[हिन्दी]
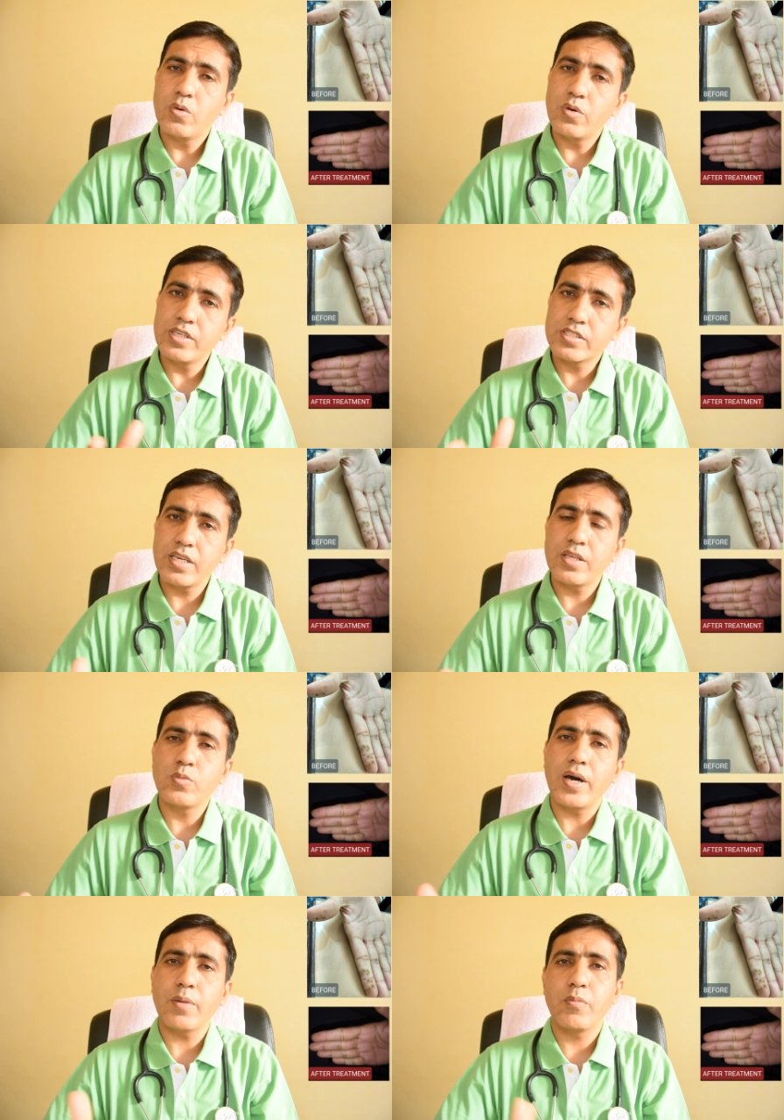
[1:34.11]
और इसके
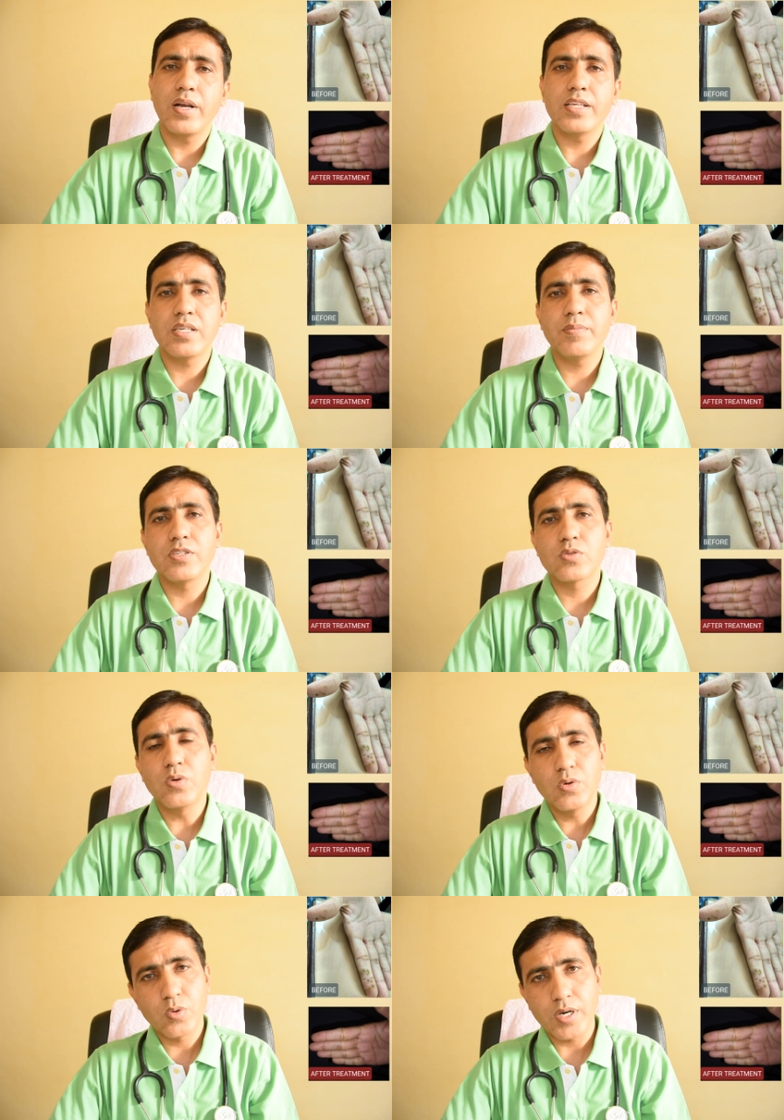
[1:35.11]
दोबारा बनने से भी
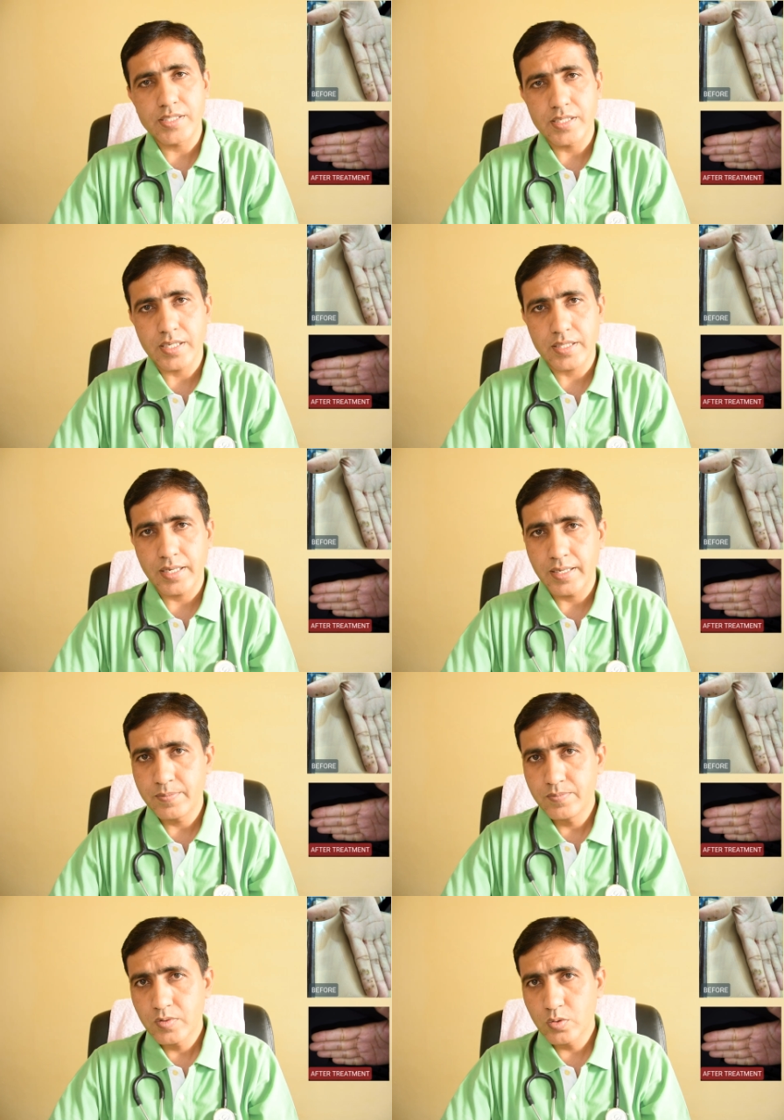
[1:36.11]
इसको रोका जा सकता है
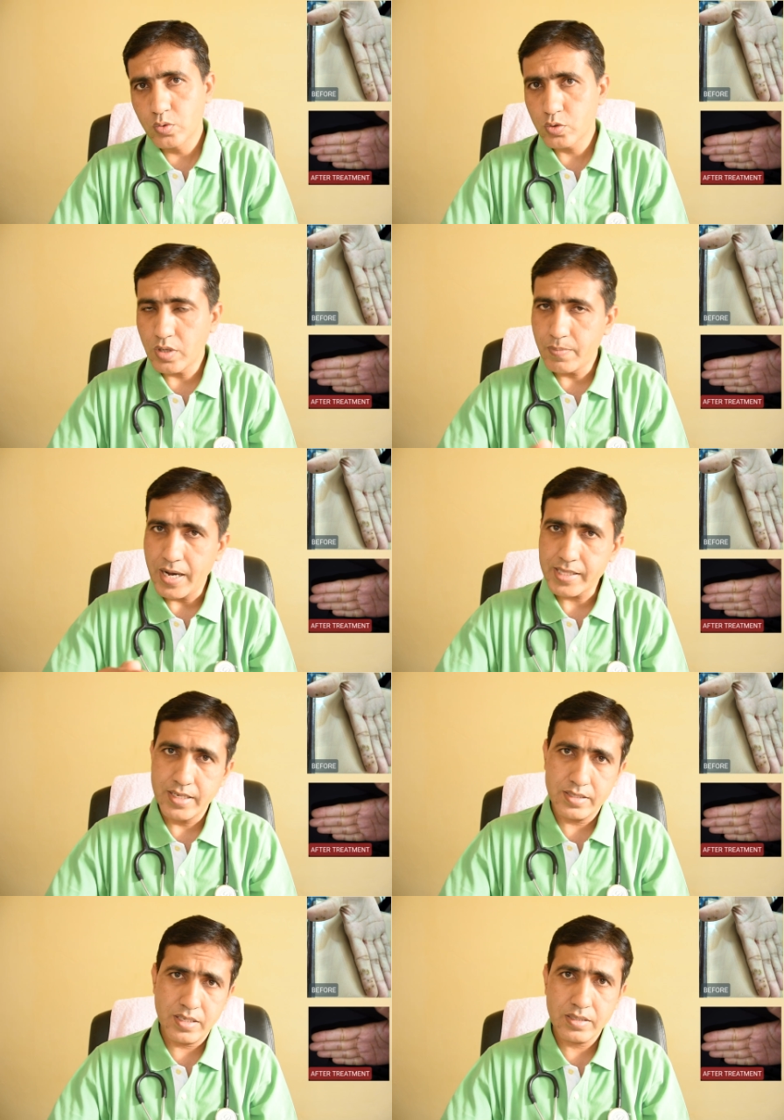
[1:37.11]
तो दोस्तों अब बात
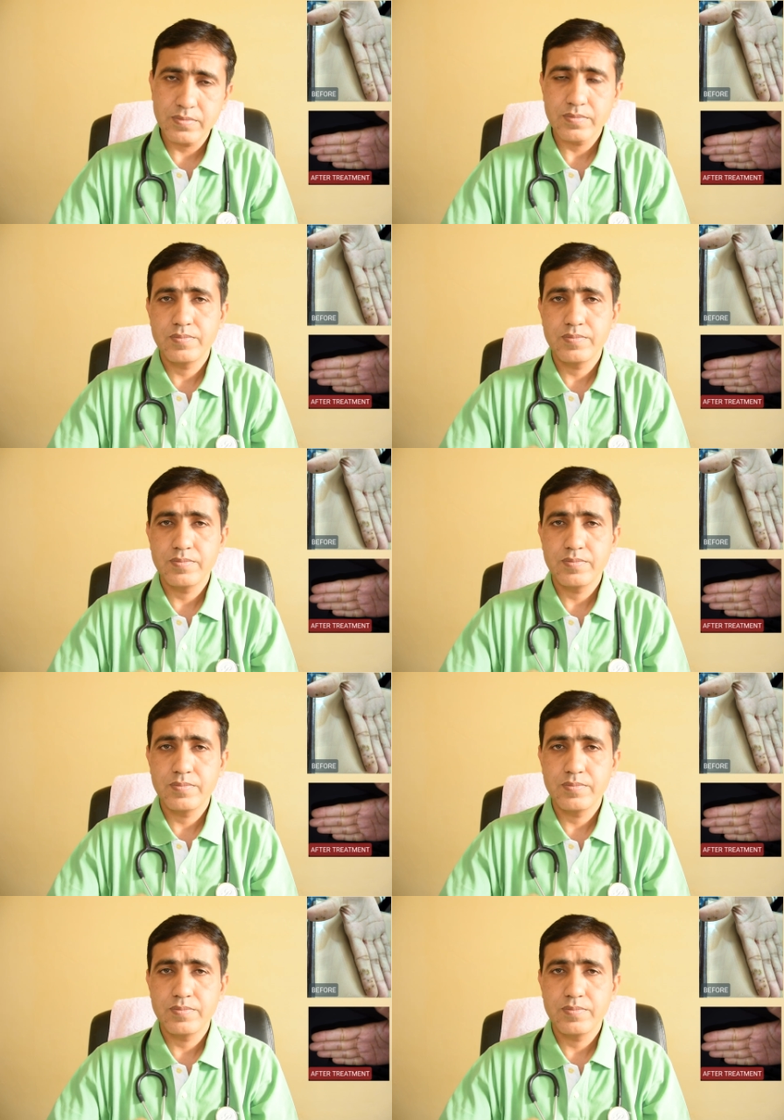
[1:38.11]
करते हैं